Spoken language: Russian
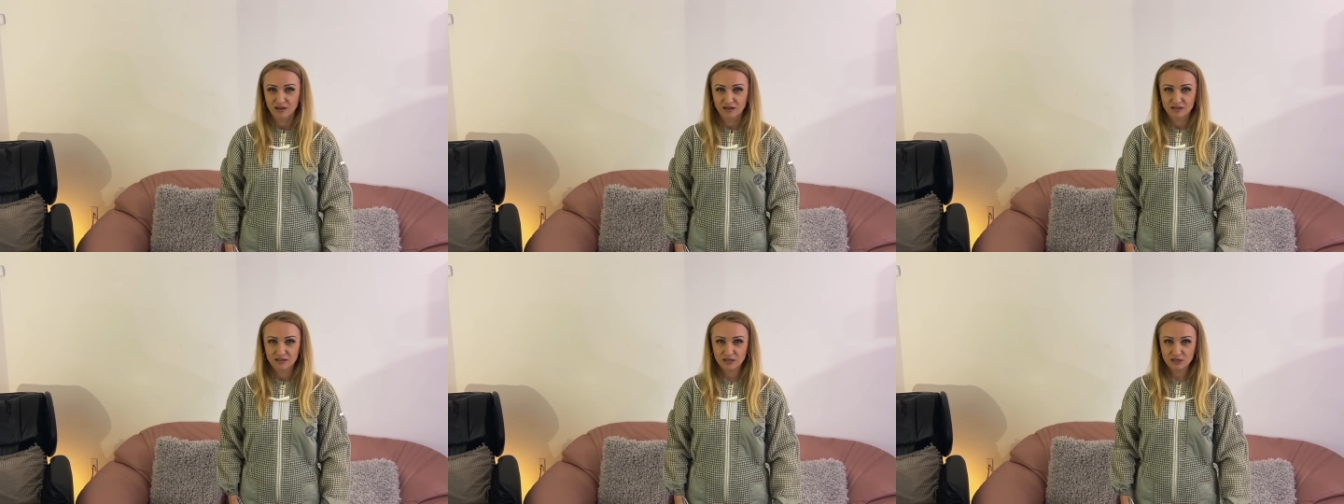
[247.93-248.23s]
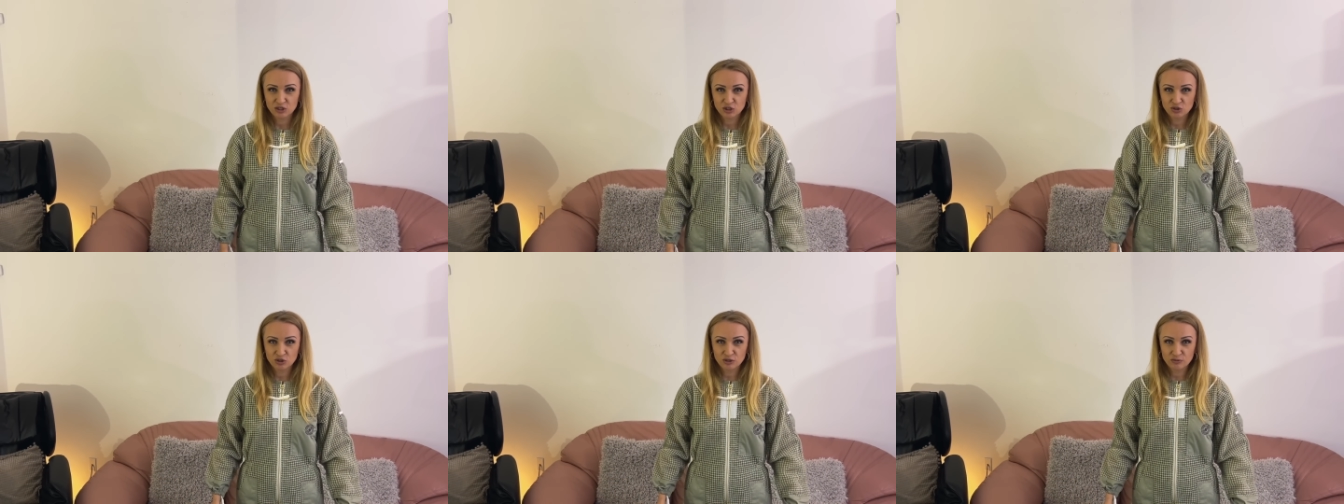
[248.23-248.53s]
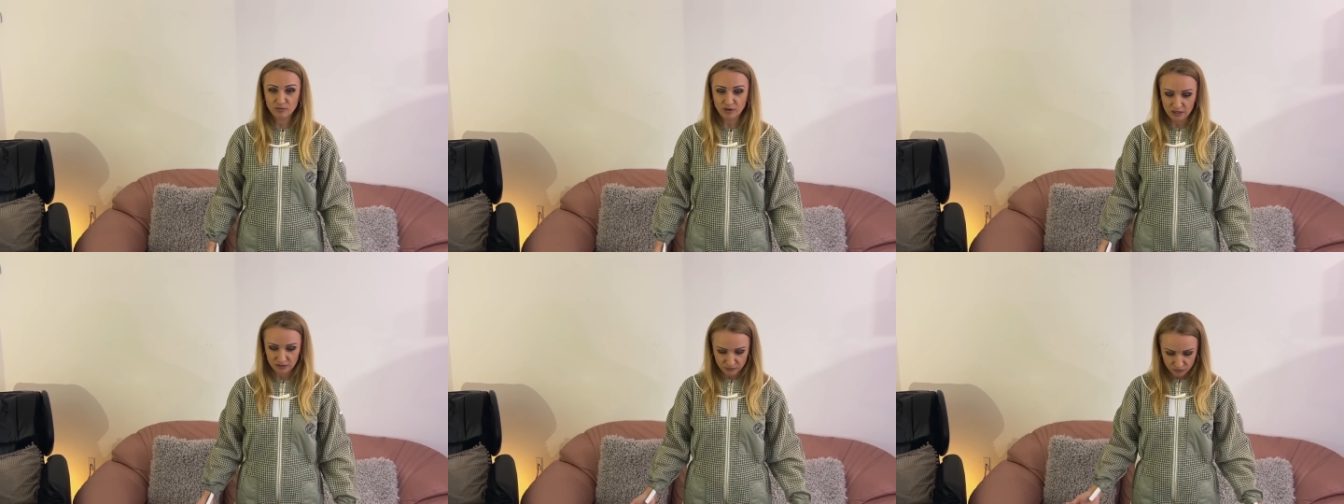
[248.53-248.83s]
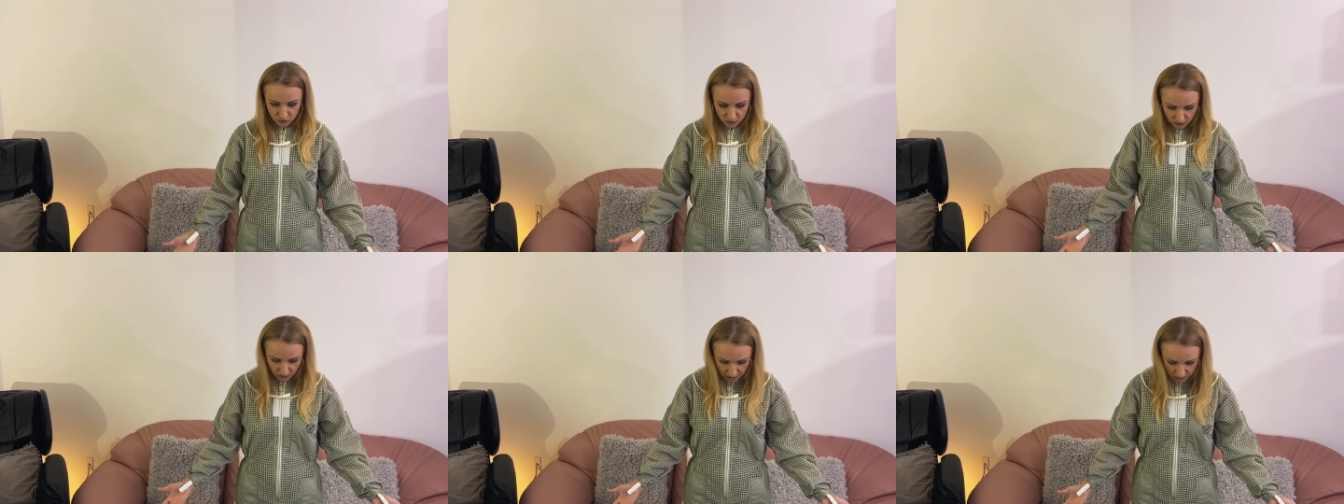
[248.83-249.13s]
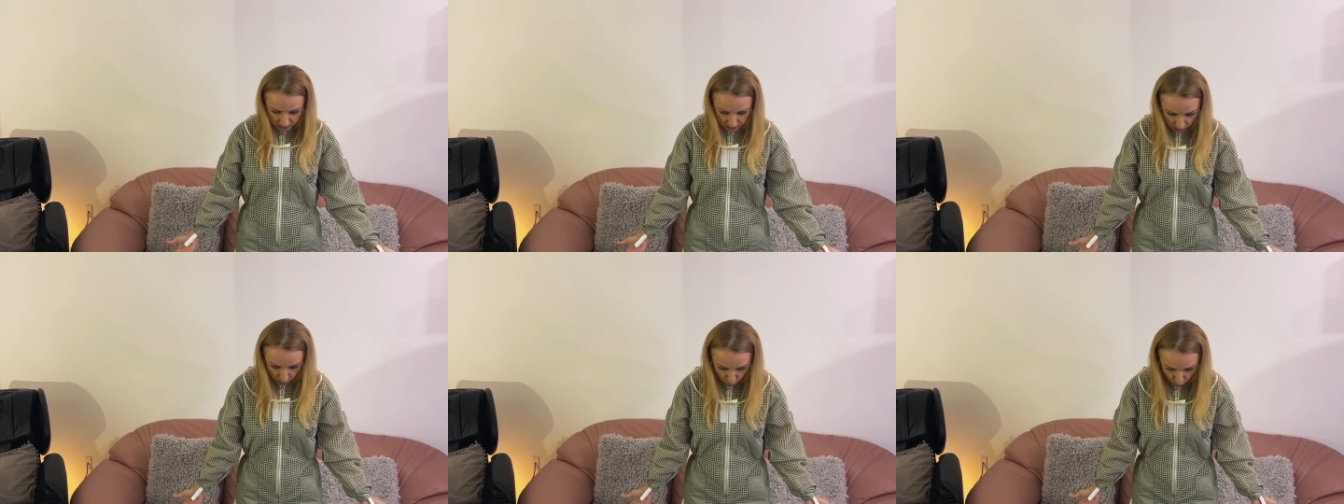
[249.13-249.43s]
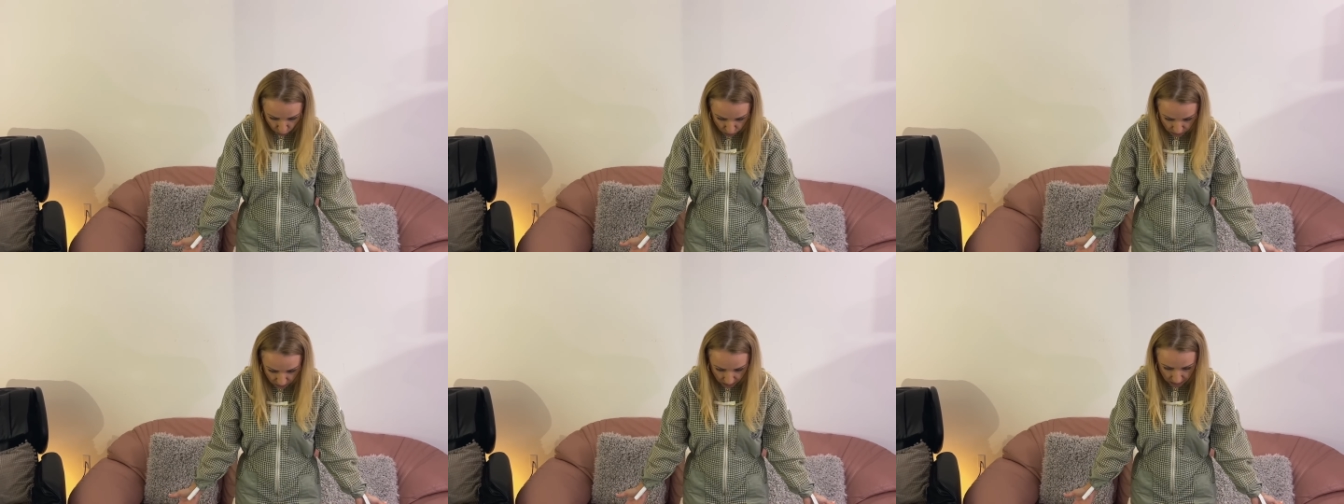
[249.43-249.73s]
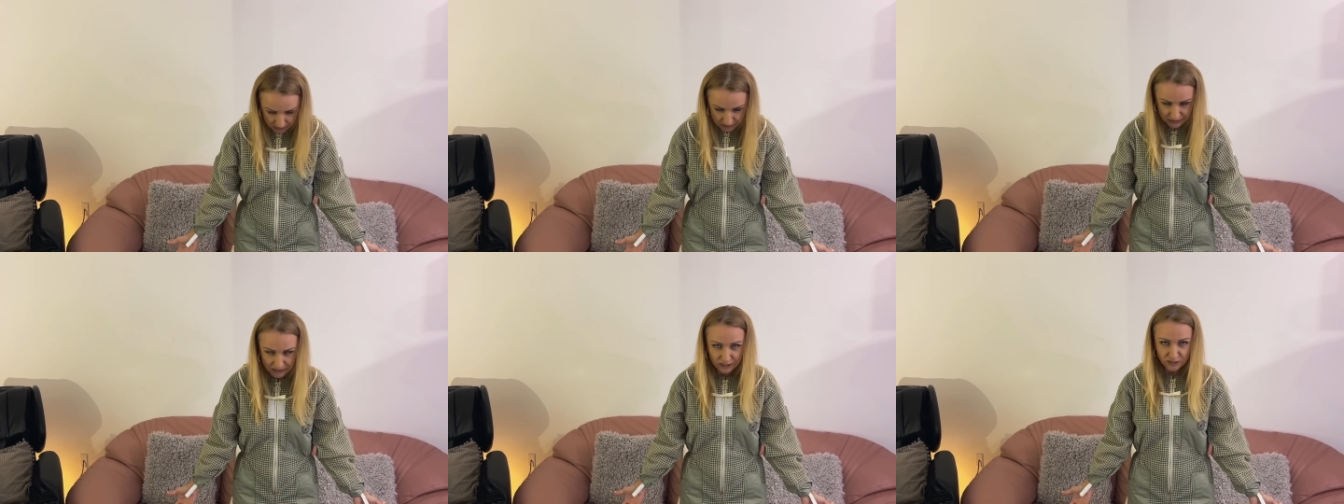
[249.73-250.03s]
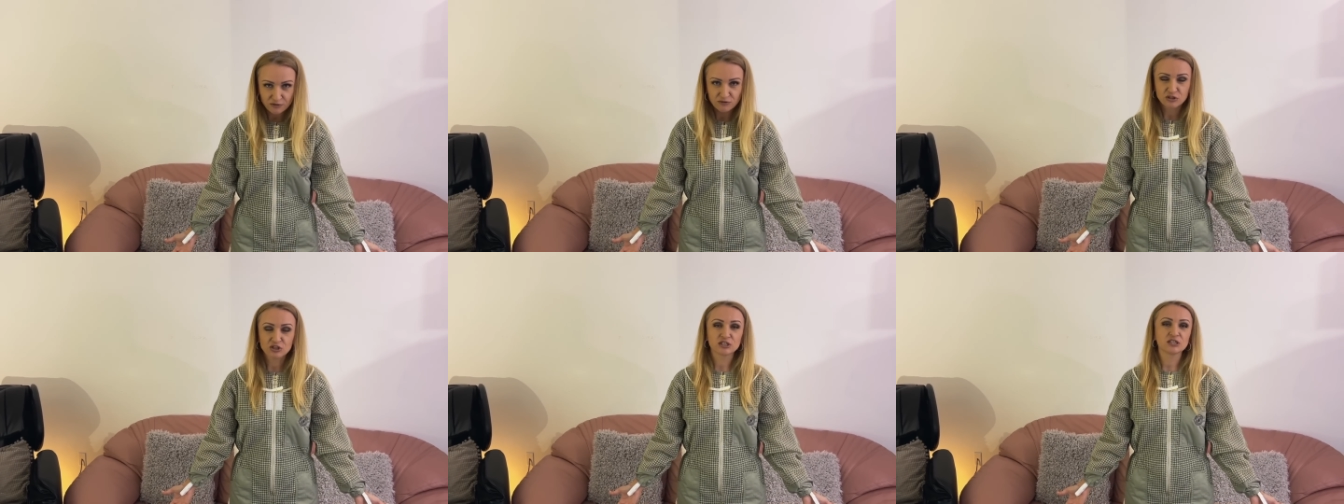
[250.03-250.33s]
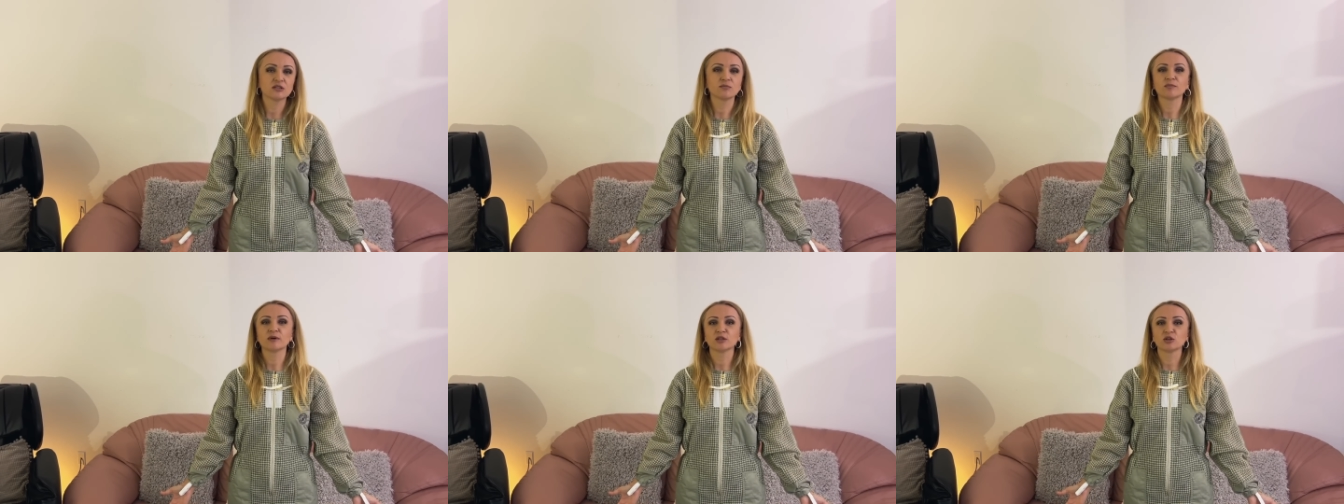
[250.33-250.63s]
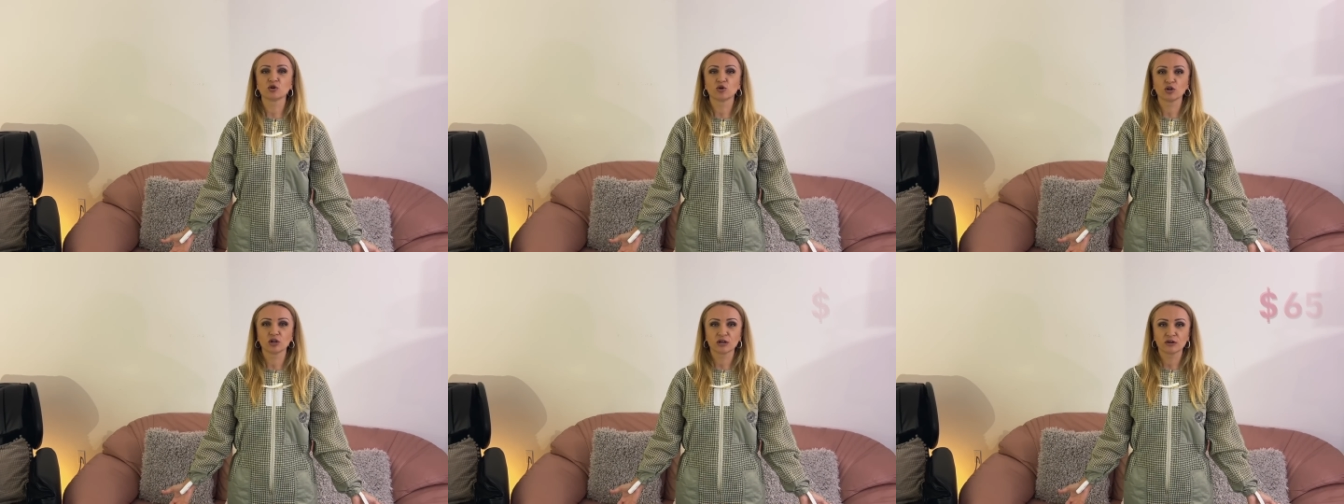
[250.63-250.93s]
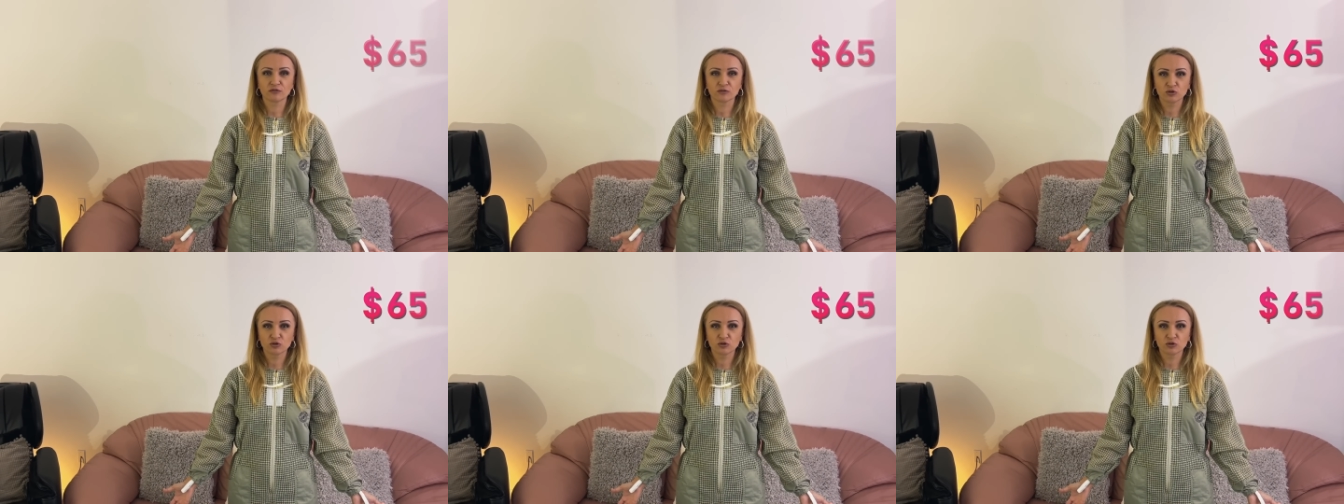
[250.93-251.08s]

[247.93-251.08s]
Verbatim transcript: Так что, ребят, вот такая находка, оцениваем 65 долларов.